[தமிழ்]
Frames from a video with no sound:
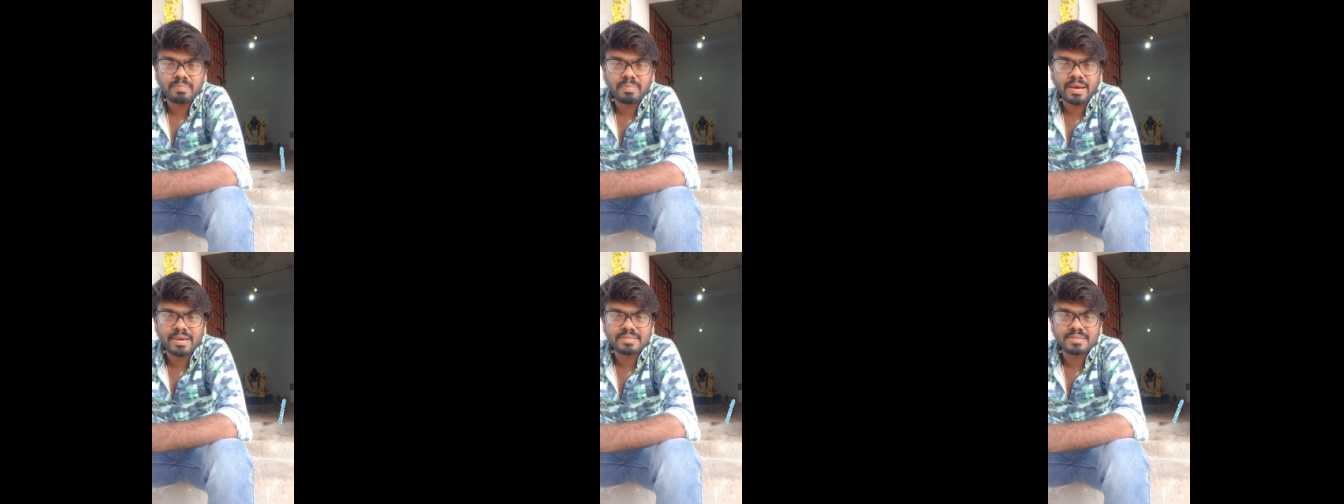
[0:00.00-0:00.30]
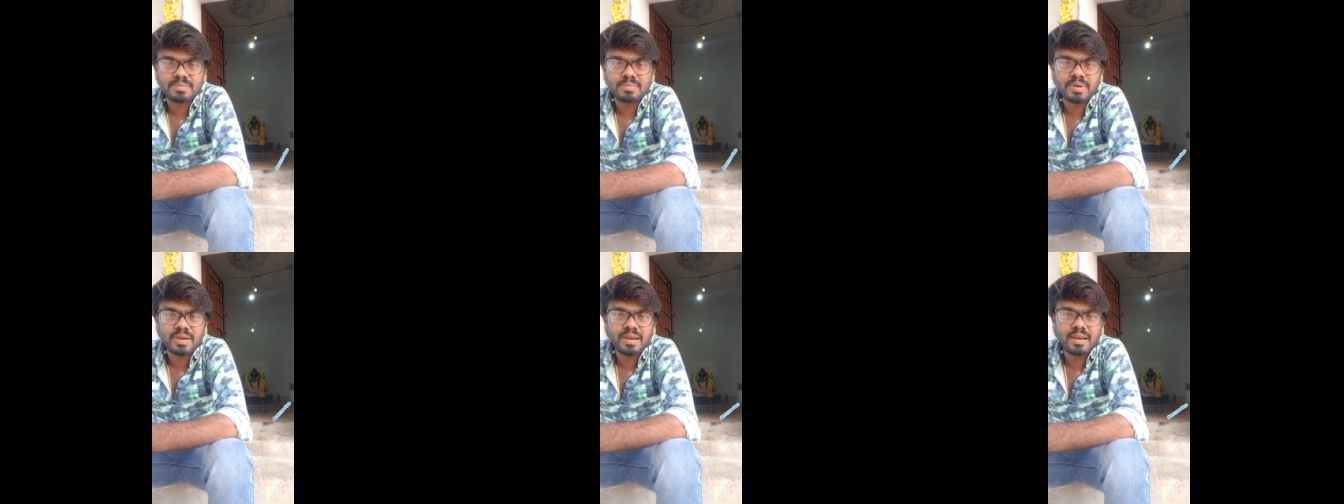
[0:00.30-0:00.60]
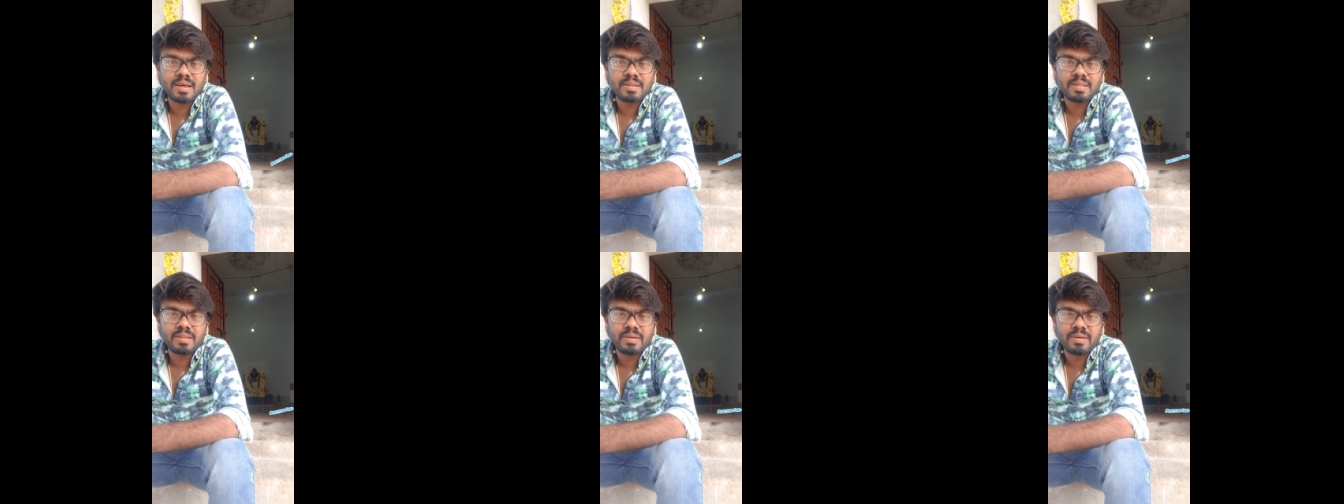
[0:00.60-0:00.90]
மேக்ஸிமம்
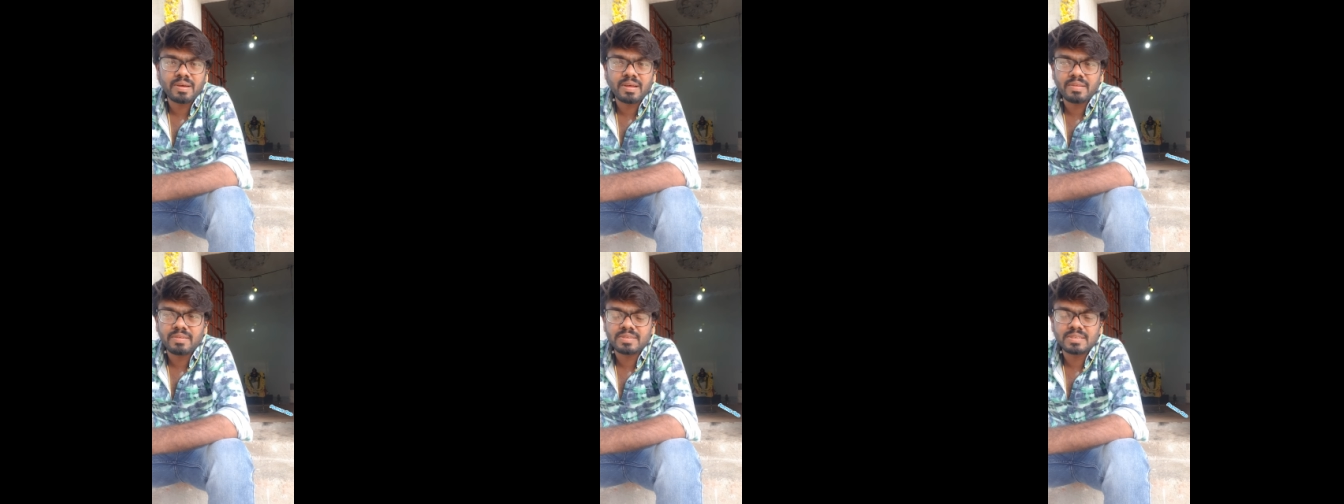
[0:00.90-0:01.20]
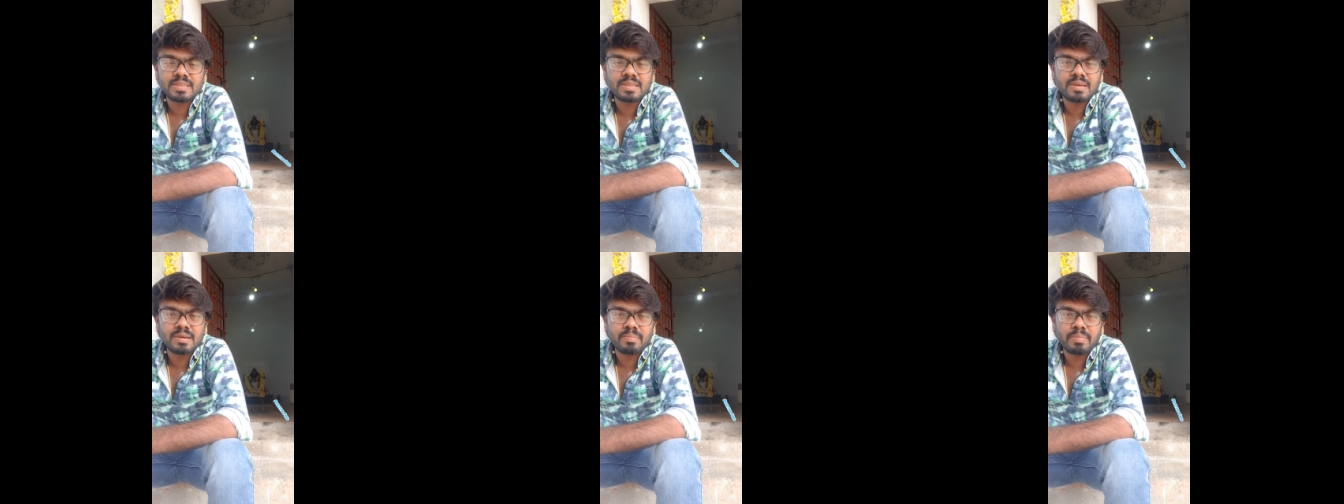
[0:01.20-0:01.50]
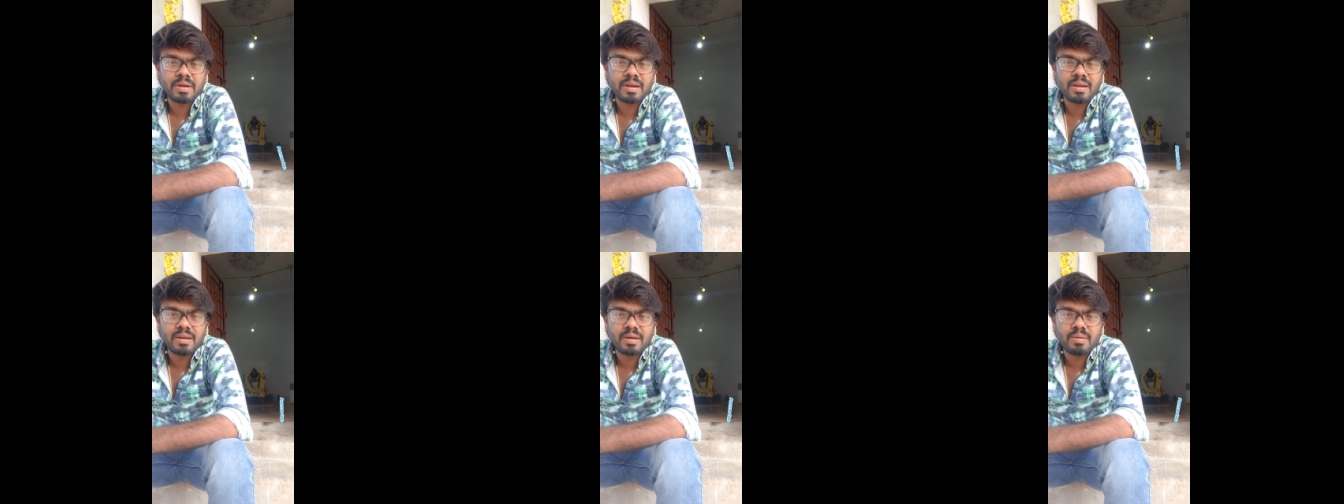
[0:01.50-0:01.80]
எல்லாத்தையும் அதை வச்சு தான்
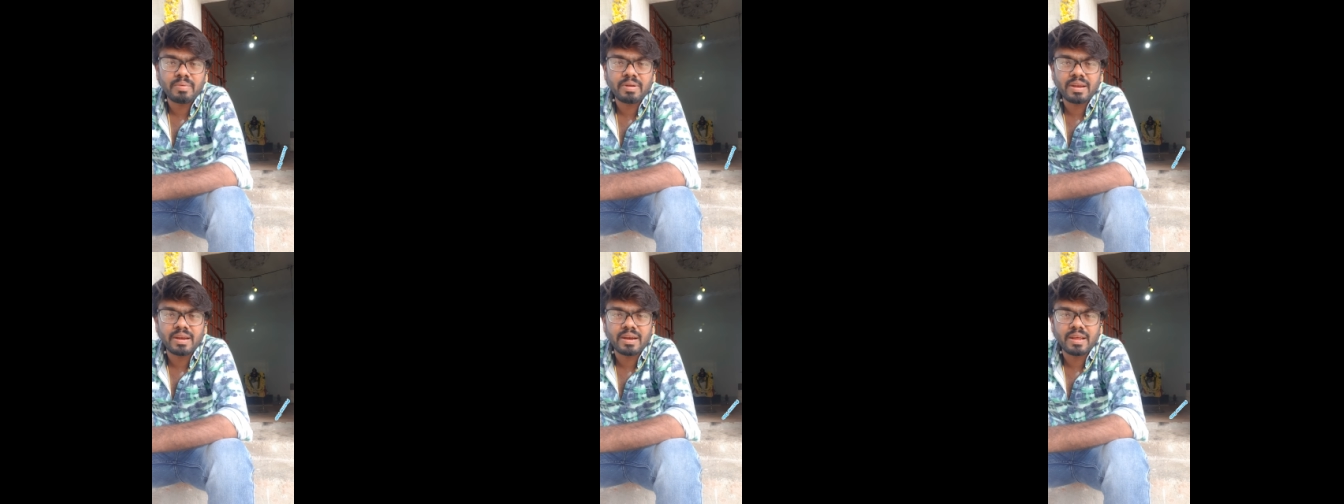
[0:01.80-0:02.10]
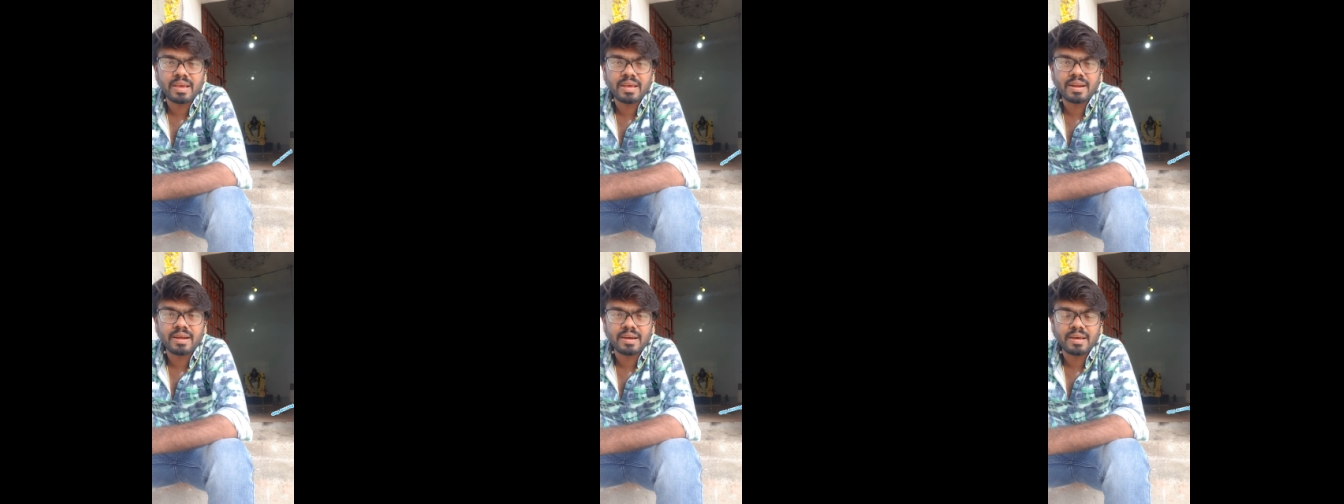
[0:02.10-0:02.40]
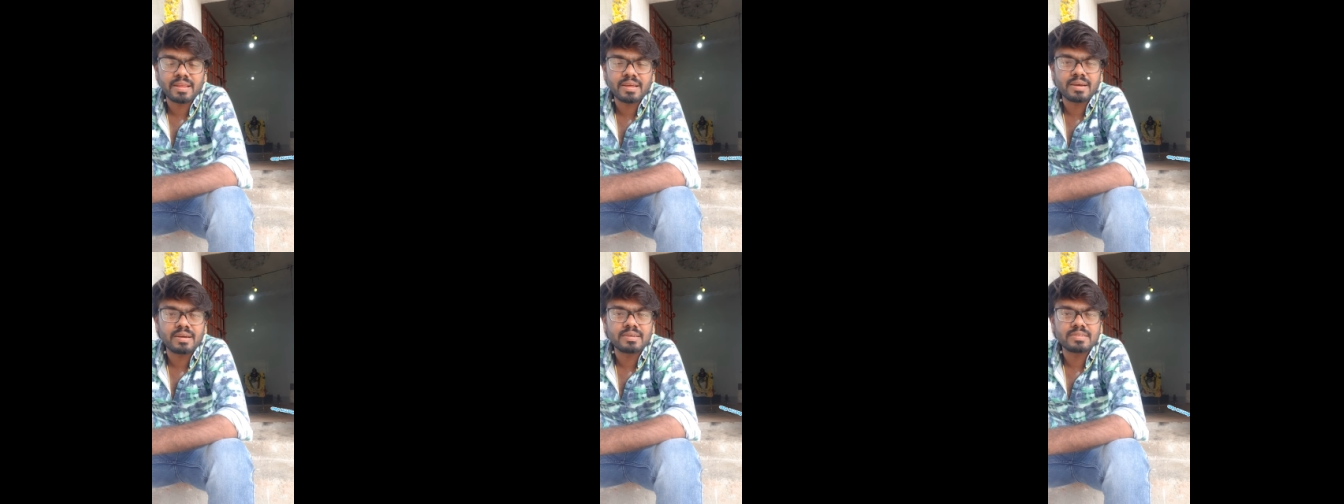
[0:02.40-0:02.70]
பண்ணுறேன் அப்படின்னு நினைக்கிறாங்க
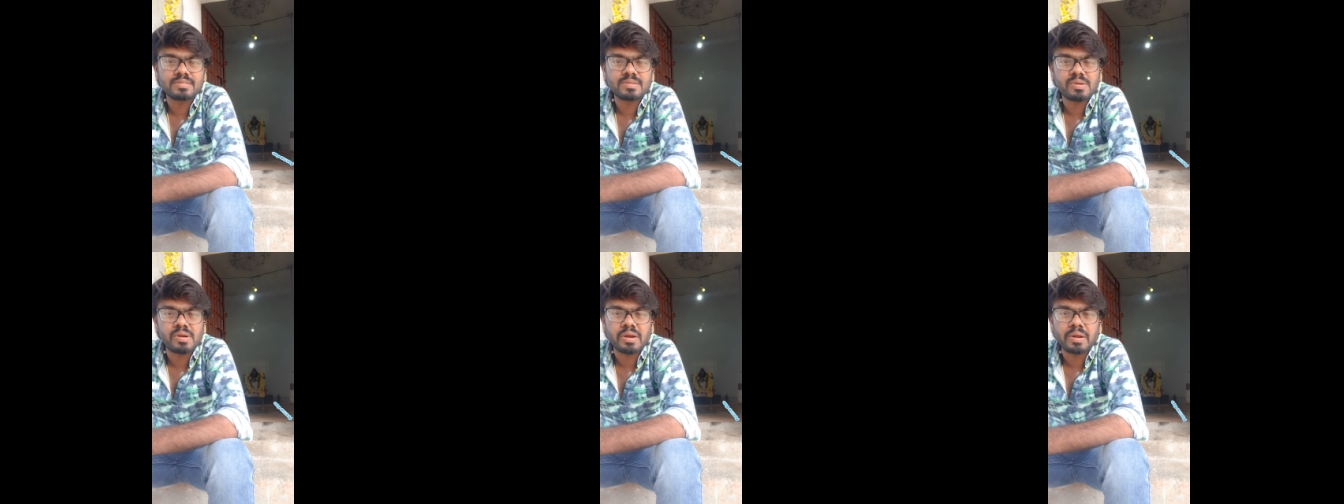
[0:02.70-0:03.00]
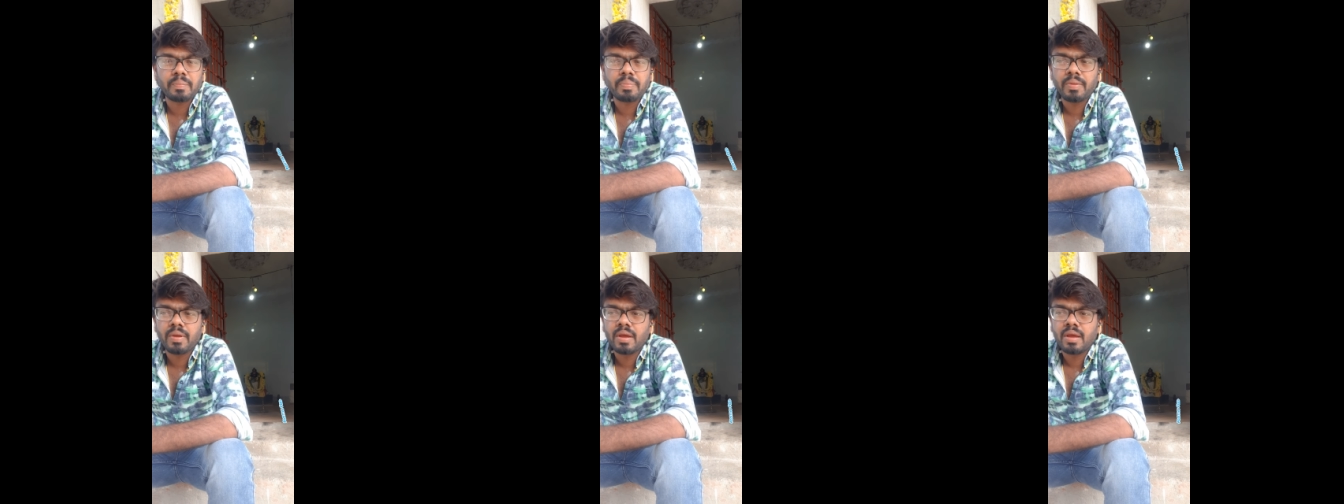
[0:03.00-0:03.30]
அதுக்காக சொல்கிறேன்